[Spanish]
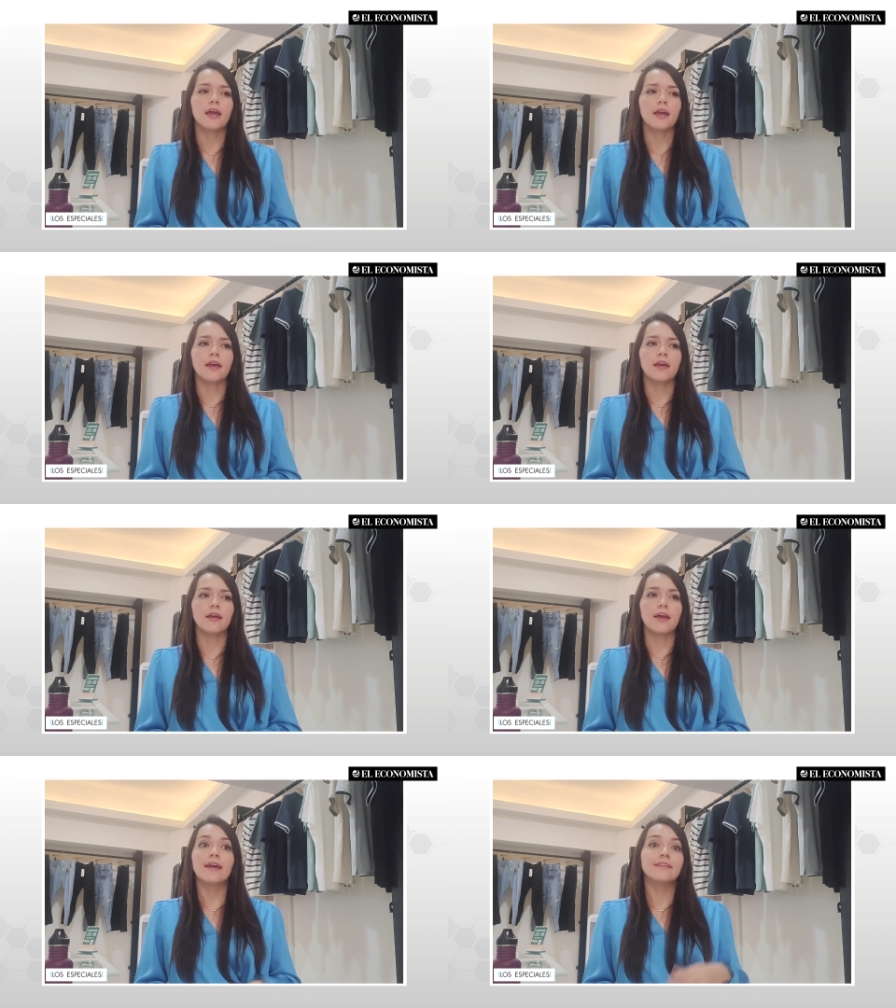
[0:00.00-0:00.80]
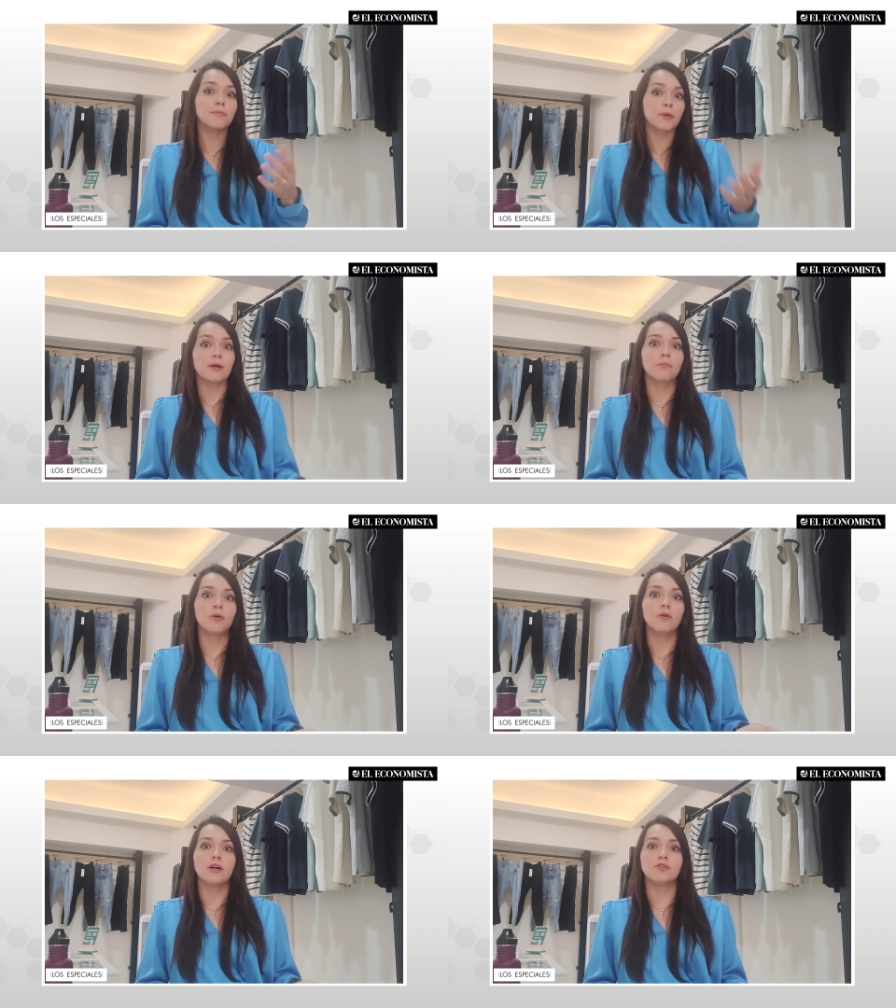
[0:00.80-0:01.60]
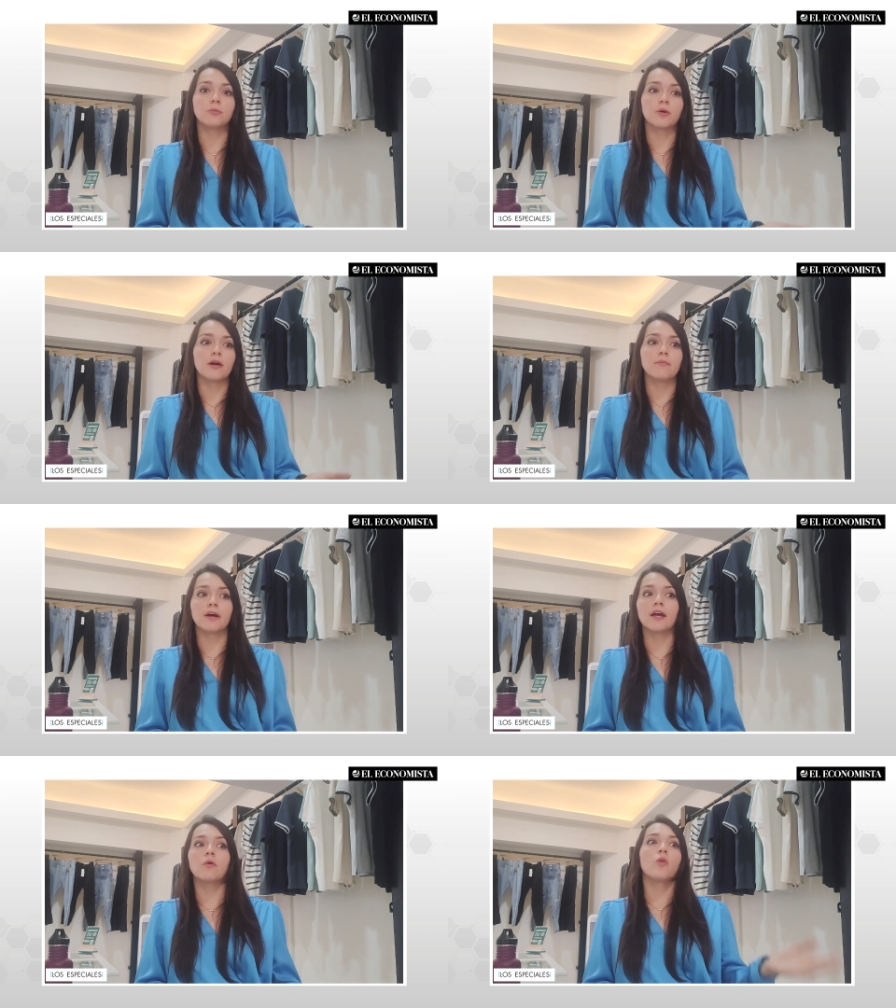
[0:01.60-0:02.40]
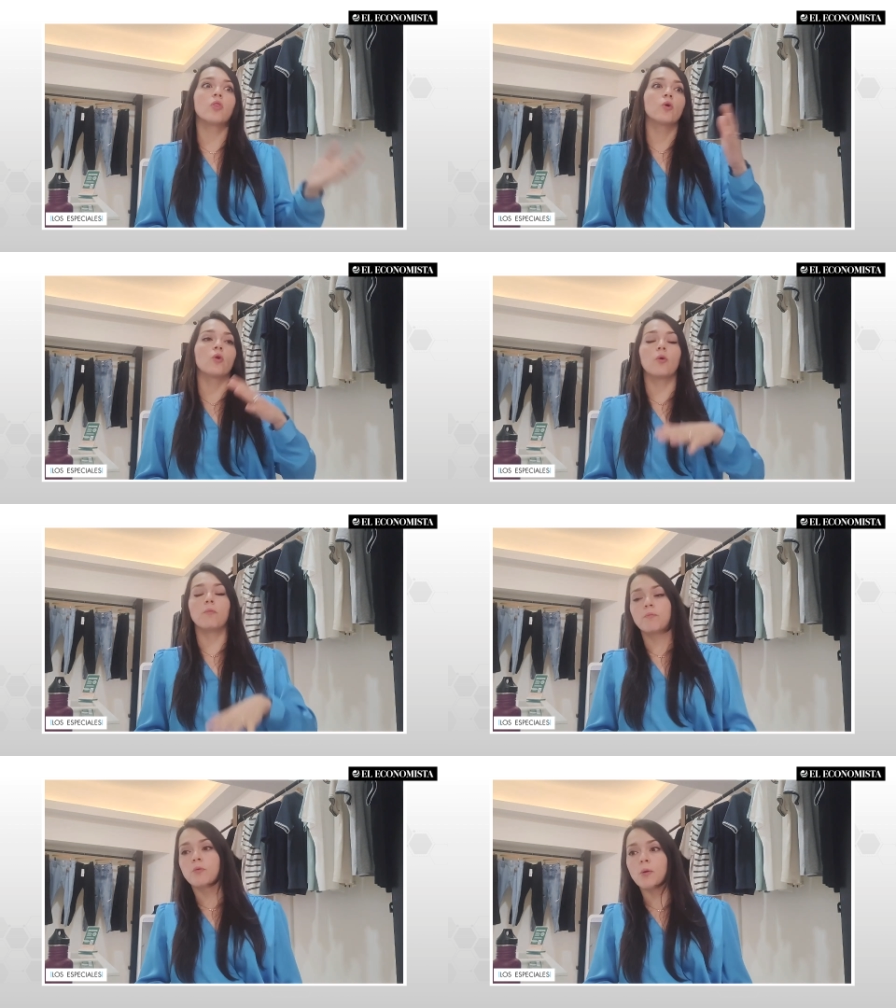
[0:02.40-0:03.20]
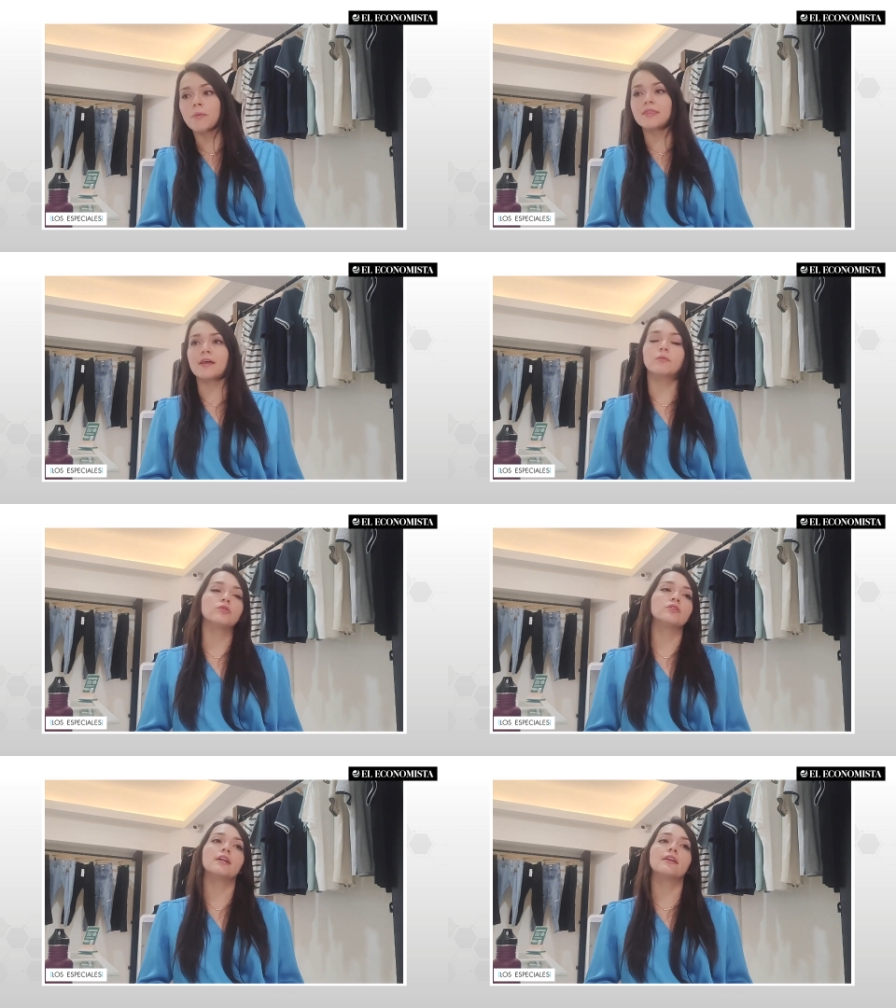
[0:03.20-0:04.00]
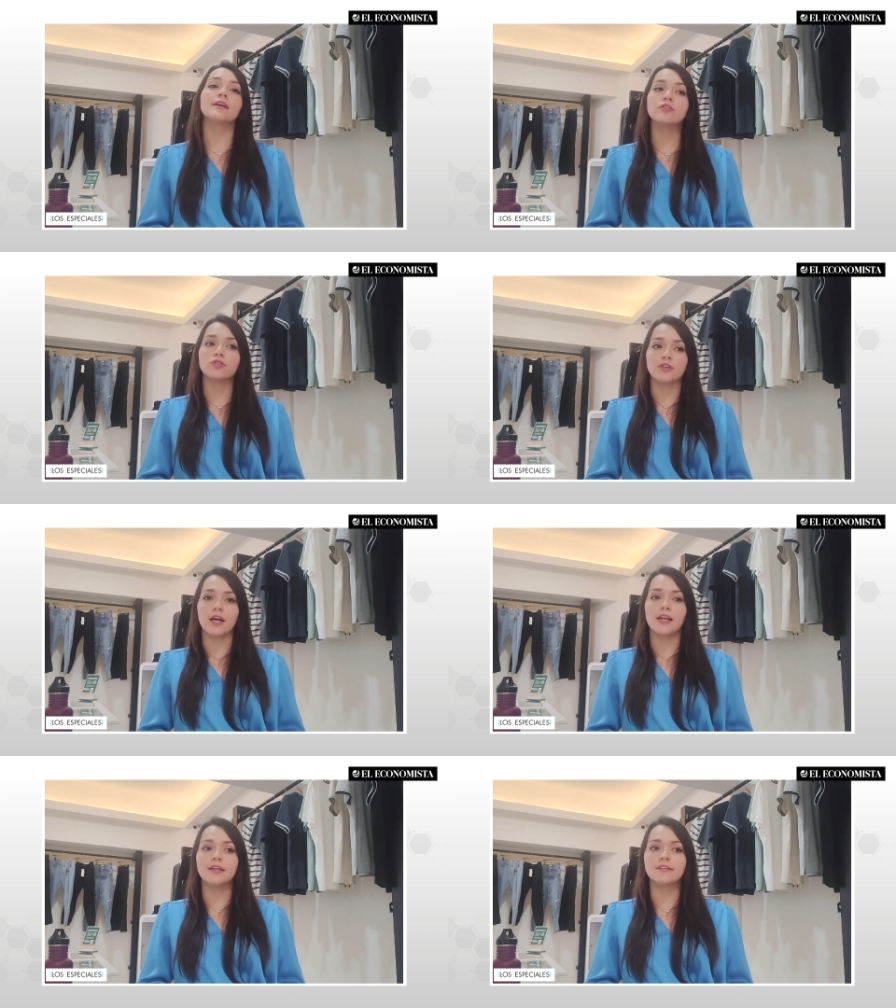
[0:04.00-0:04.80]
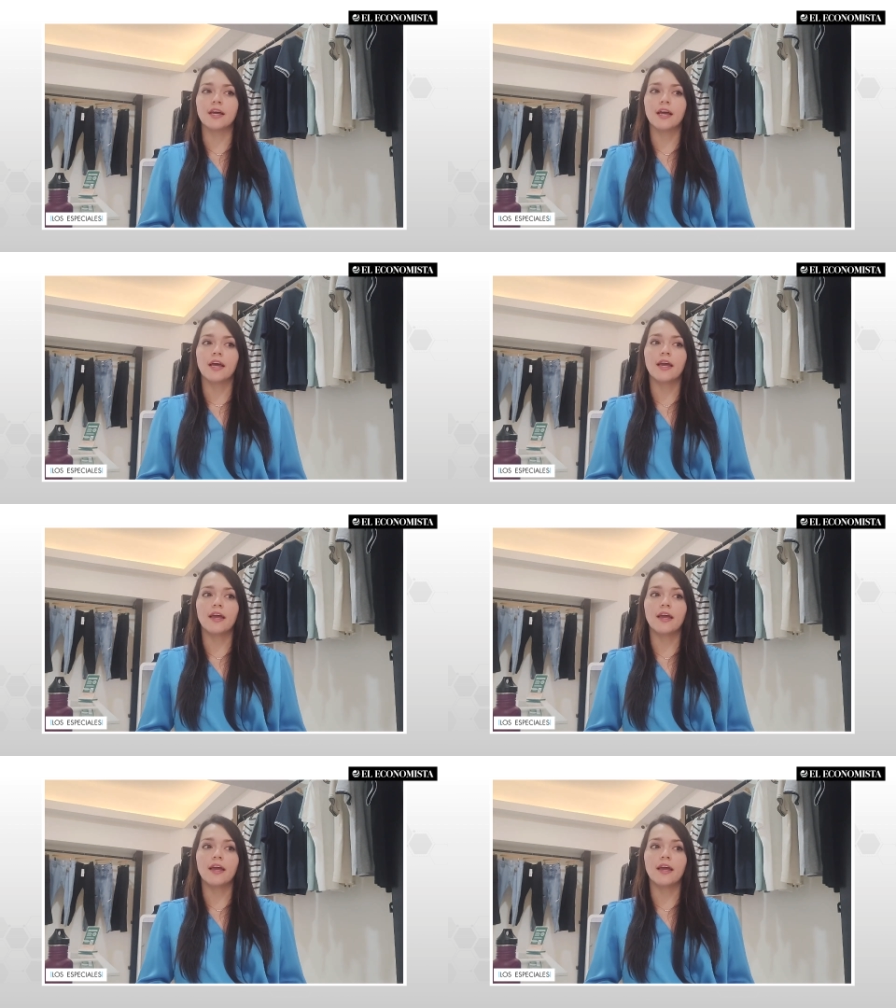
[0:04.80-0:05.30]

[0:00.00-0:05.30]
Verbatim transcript: Eh, ese, por ejemplo, es un programa que cuando lo comentamos en redes sociales,